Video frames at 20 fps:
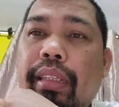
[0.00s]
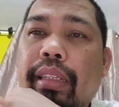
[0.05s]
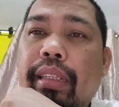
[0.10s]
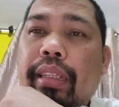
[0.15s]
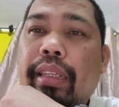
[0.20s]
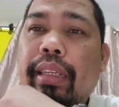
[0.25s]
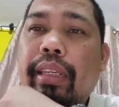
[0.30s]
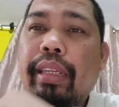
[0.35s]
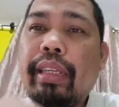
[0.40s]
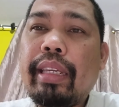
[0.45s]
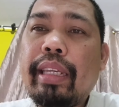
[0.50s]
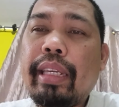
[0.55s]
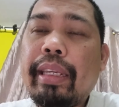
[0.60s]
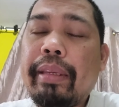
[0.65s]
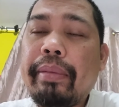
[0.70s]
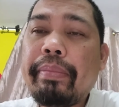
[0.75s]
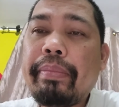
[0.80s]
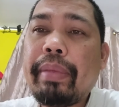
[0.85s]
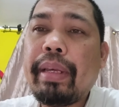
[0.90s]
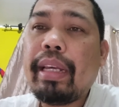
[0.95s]

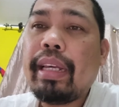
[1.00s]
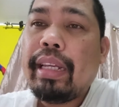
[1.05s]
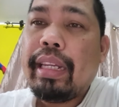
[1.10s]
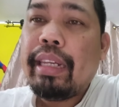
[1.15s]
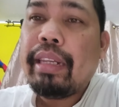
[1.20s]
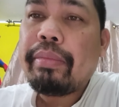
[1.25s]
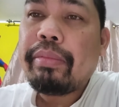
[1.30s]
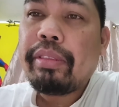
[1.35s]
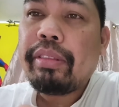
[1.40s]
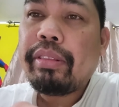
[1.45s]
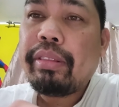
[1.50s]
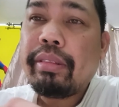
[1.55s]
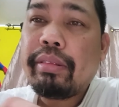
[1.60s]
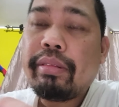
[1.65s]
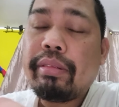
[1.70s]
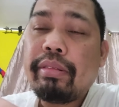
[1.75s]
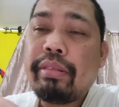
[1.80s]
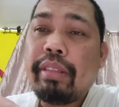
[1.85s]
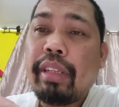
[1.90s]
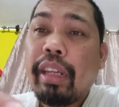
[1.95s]
ipaalam ko to
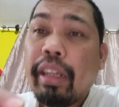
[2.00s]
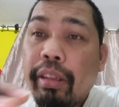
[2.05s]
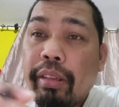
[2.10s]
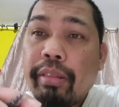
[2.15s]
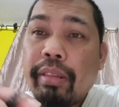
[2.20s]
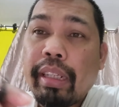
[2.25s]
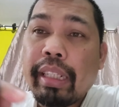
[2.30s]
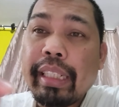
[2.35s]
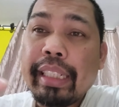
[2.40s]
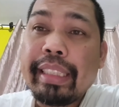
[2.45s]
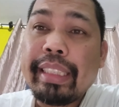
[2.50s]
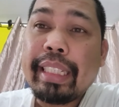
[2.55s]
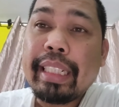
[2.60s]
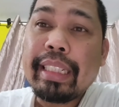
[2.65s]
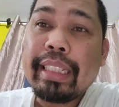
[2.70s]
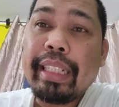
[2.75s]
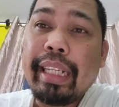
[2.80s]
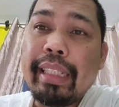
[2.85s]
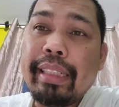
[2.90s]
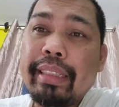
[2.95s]
kung ano ang
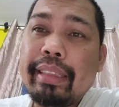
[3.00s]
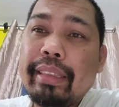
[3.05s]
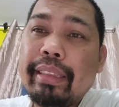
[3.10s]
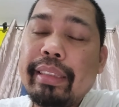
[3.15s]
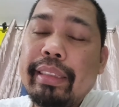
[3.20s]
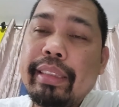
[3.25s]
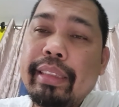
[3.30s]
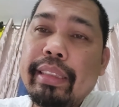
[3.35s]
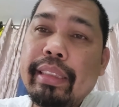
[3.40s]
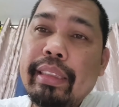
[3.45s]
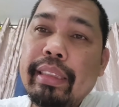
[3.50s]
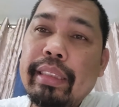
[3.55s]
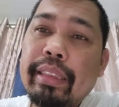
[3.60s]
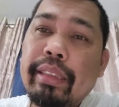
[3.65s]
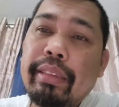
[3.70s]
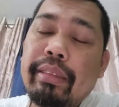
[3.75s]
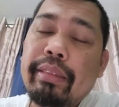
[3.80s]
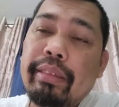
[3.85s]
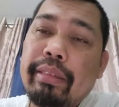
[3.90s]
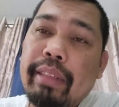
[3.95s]
exact date
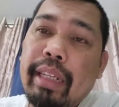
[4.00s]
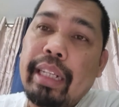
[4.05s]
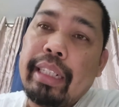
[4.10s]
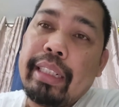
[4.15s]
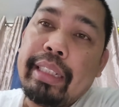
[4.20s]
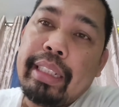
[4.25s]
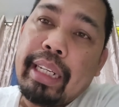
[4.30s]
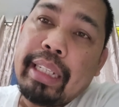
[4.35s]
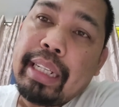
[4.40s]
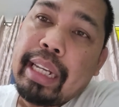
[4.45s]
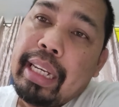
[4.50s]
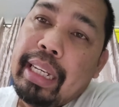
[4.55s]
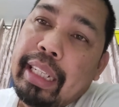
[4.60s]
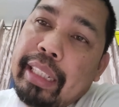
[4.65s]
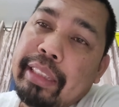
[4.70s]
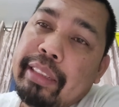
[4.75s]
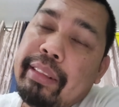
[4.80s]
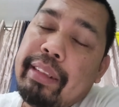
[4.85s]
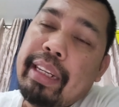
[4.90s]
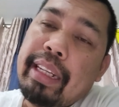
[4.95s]
so ang
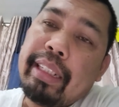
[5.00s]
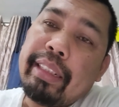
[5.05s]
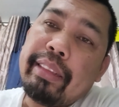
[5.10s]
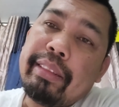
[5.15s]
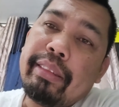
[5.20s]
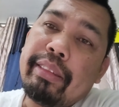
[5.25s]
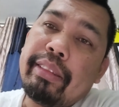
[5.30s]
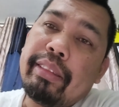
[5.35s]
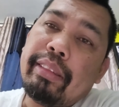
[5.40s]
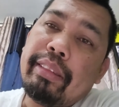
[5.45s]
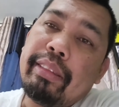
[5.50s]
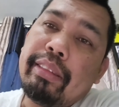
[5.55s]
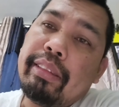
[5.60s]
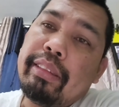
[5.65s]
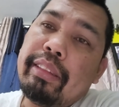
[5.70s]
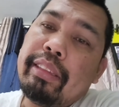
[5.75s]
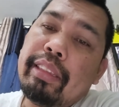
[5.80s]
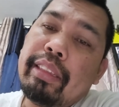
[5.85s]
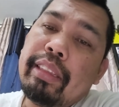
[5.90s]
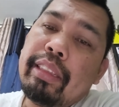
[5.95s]
nadalin nyo lang yung doon
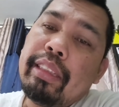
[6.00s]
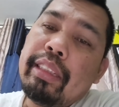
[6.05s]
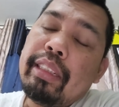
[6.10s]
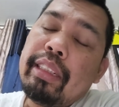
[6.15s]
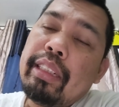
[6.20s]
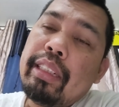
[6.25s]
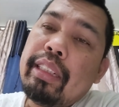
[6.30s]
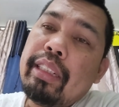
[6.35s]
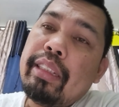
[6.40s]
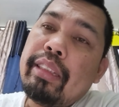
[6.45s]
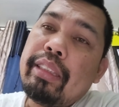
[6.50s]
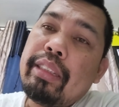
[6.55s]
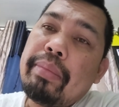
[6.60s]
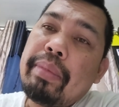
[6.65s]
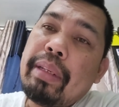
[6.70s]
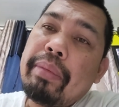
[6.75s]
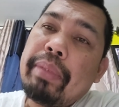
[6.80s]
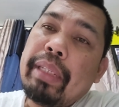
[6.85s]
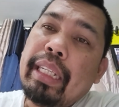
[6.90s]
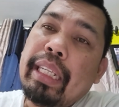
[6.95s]
yung sa
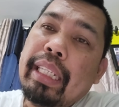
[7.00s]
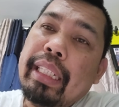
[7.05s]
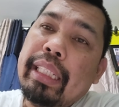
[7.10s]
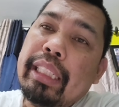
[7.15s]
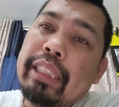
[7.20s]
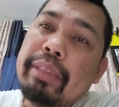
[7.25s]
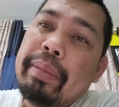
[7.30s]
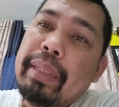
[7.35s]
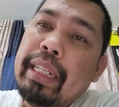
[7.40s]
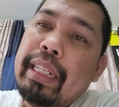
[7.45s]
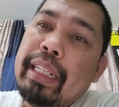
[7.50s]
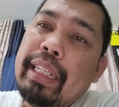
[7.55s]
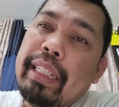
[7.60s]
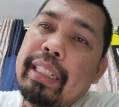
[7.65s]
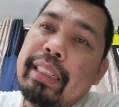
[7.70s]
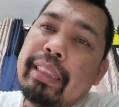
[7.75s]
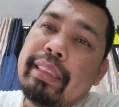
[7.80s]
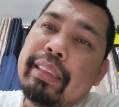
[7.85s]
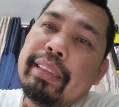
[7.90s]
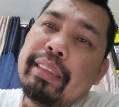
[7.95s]
mga beginners pa lang
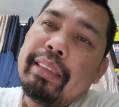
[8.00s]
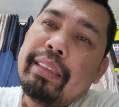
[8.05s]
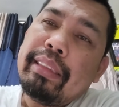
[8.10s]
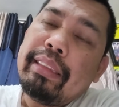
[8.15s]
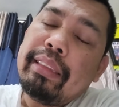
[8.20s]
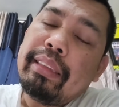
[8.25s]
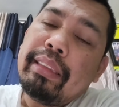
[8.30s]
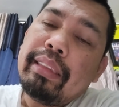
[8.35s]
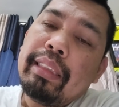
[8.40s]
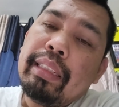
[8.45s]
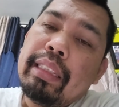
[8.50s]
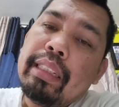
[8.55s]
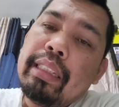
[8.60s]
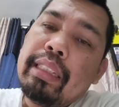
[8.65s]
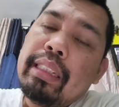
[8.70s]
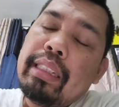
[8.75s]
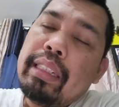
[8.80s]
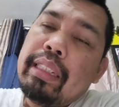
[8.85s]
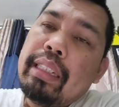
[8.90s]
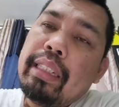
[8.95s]
ha
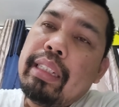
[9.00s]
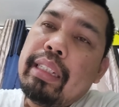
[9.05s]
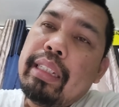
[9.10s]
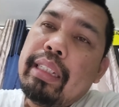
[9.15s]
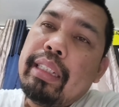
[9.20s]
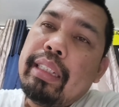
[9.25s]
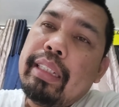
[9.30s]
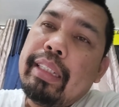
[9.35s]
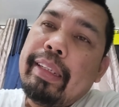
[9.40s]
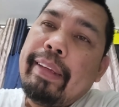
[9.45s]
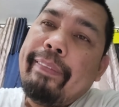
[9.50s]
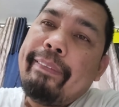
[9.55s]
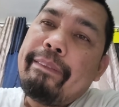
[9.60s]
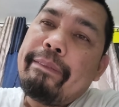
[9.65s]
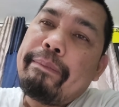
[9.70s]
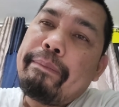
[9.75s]
uh,